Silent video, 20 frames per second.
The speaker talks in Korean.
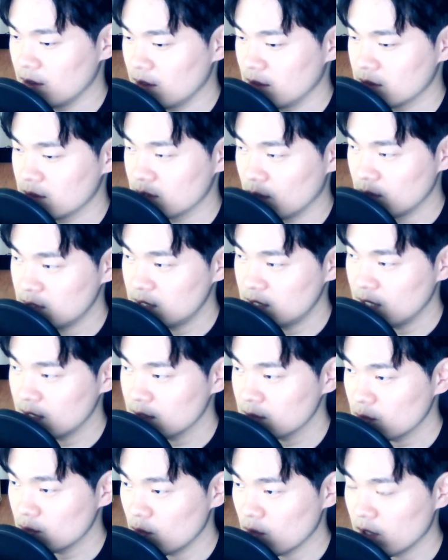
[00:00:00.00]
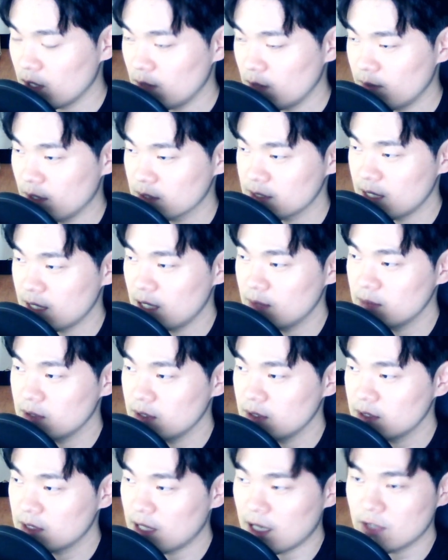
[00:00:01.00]
전쟁통에 막
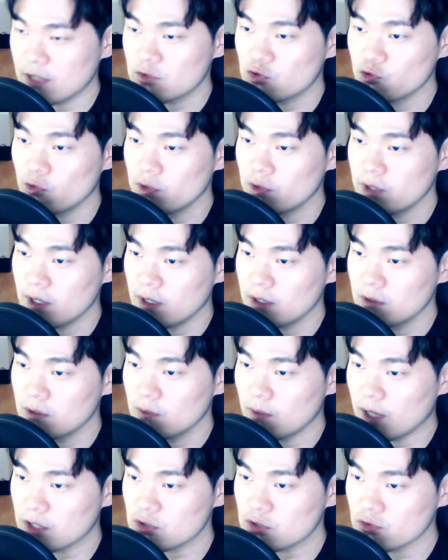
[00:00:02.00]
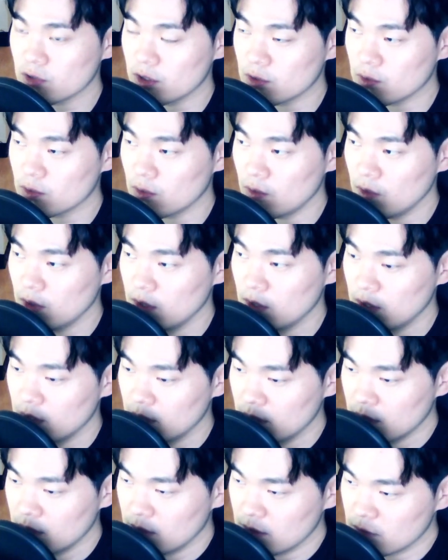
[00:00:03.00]
사람들이 다 죽어나가는 와중에도
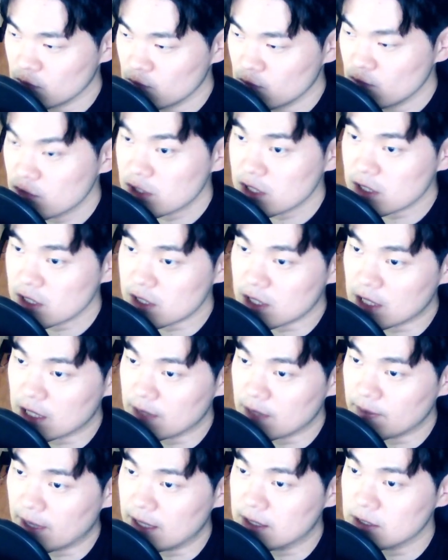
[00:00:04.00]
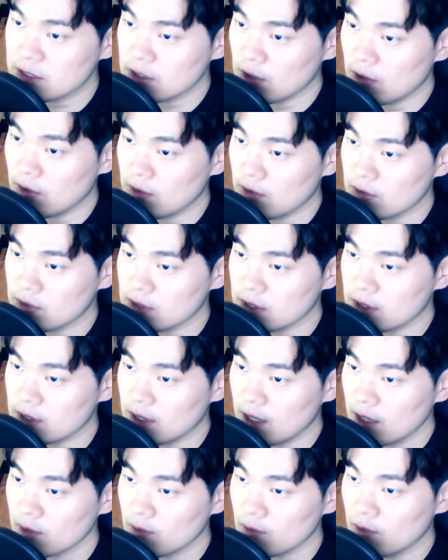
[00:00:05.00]
눈부신 발전들을
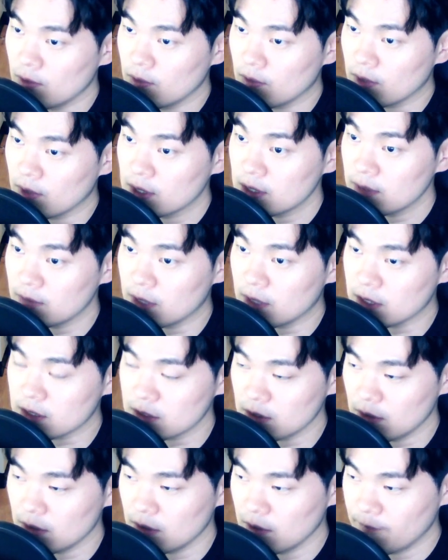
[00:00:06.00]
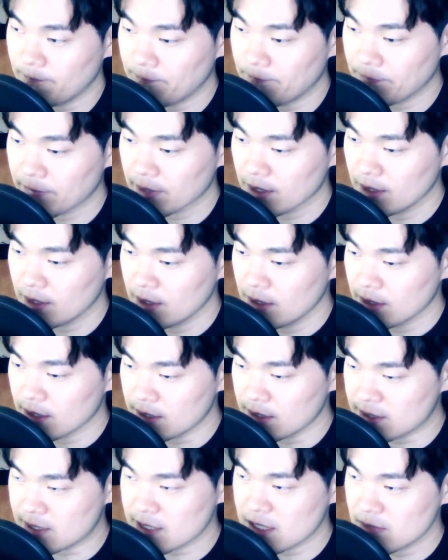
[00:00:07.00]
하고 한단 말이죠.
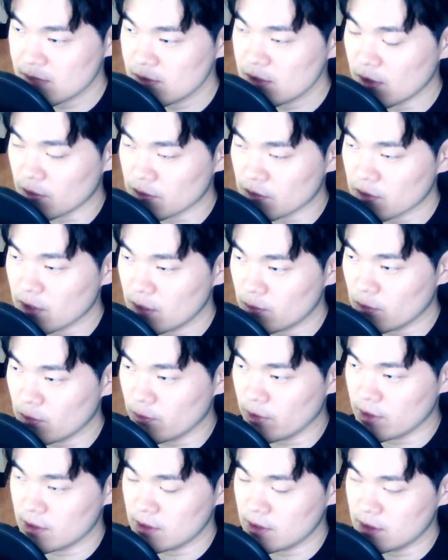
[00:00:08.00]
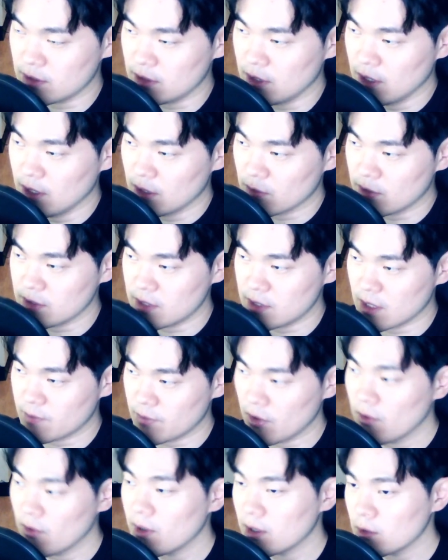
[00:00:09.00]
그러니까 지금은 어떻게 보면은 굉장히
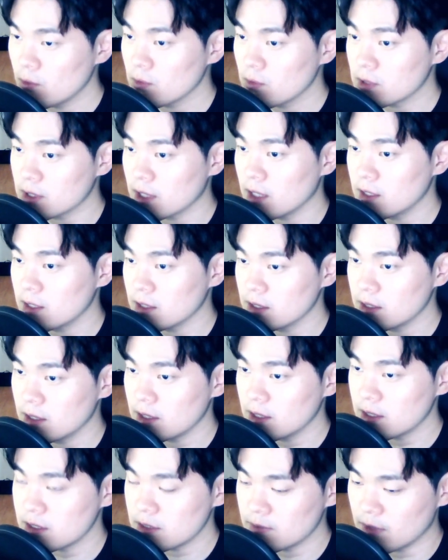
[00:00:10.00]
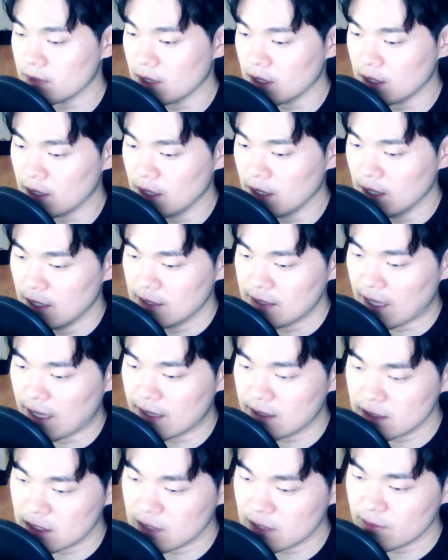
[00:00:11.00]
평화로운 기간이기는 하지만
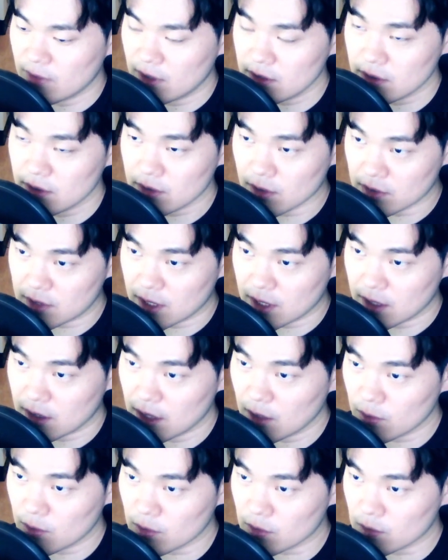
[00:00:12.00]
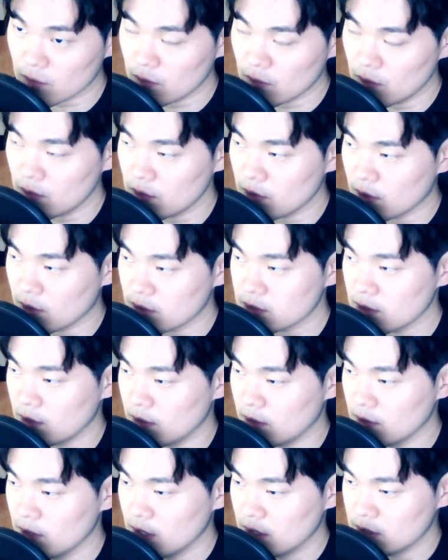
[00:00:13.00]
다른 측면에서 전쟁을 하고 있고
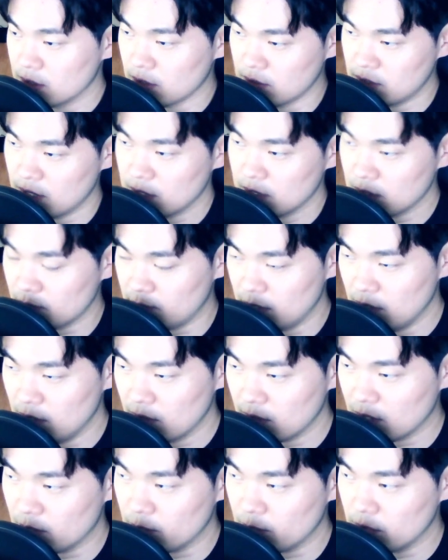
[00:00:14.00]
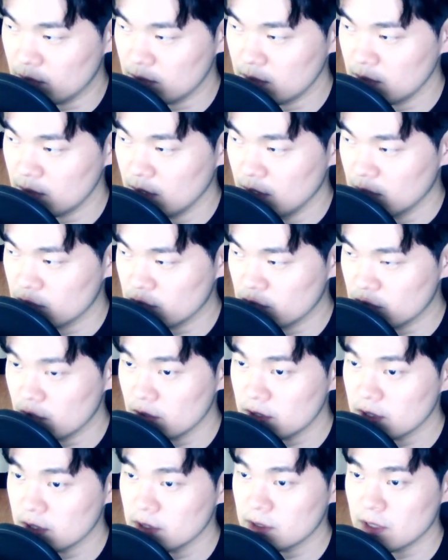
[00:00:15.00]
여기서 전쟁에서 밀려나면은
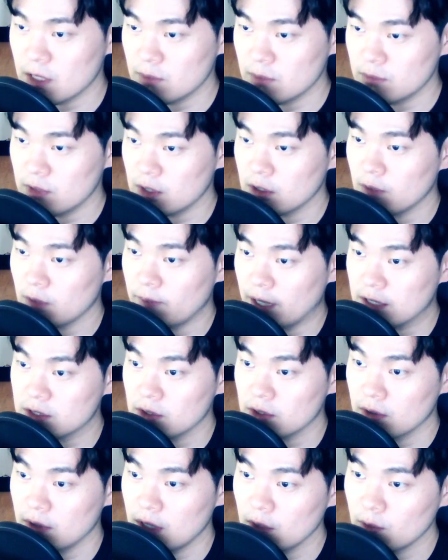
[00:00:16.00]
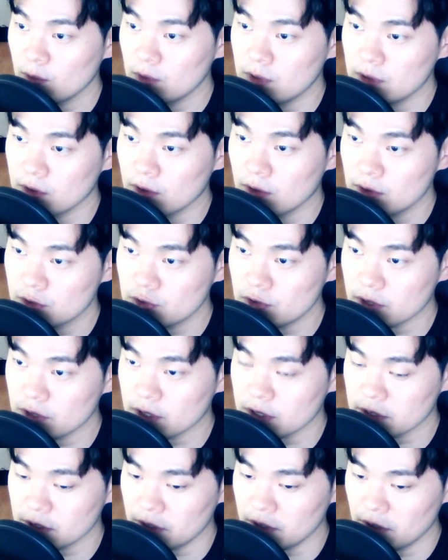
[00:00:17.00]
뒤처지기 때문에 더 발전을 하고 있는 걸 수도
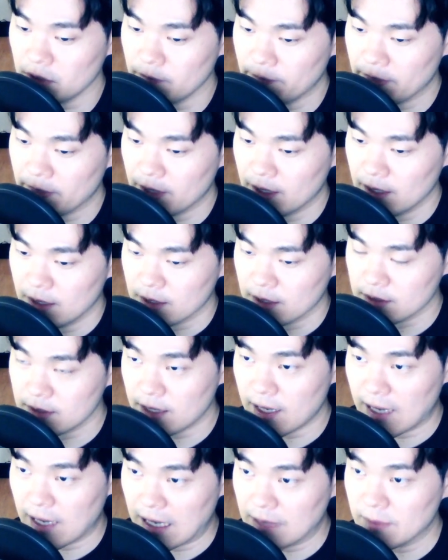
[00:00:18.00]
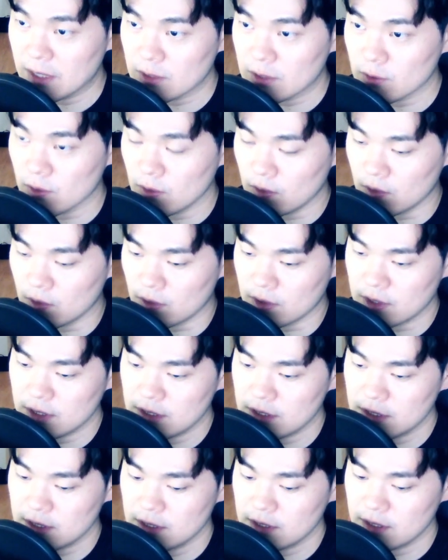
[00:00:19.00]
있겠어요. 근데 아마도
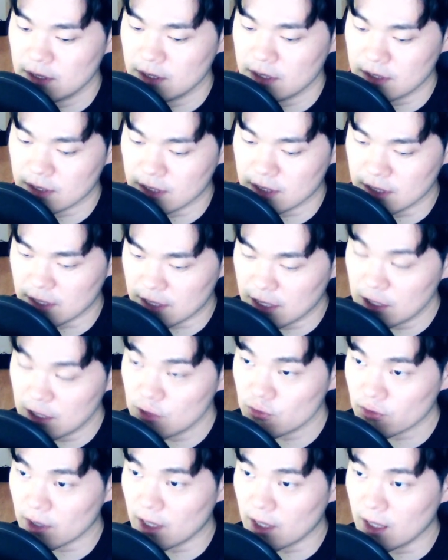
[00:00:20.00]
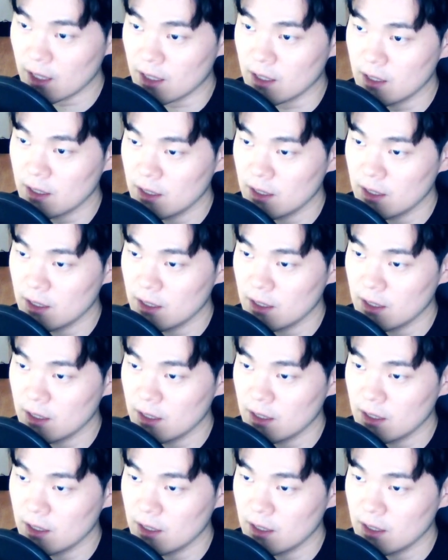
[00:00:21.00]
인 그 인류가